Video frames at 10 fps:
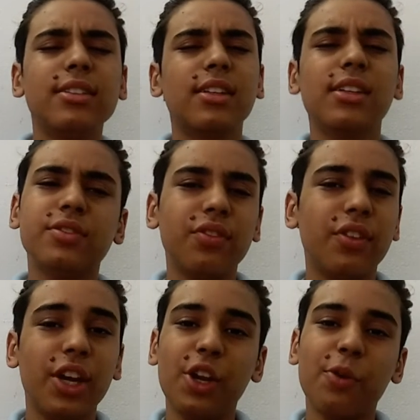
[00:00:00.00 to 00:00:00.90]
आज की इस
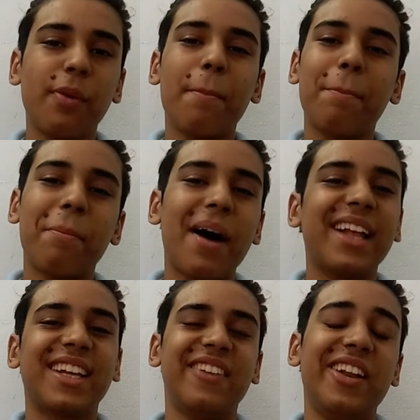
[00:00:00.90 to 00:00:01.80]
वीडियो में हम
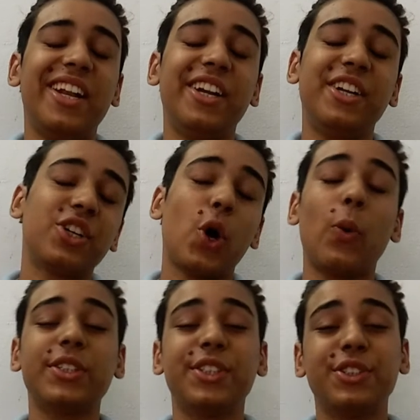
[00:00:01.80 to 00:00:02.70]
बात करने वाले हैं
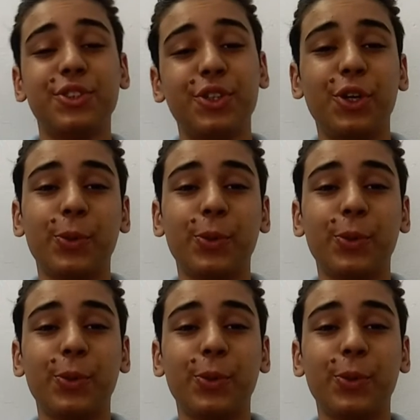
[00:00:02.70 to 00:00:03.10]
टिकटॉक वर्सेस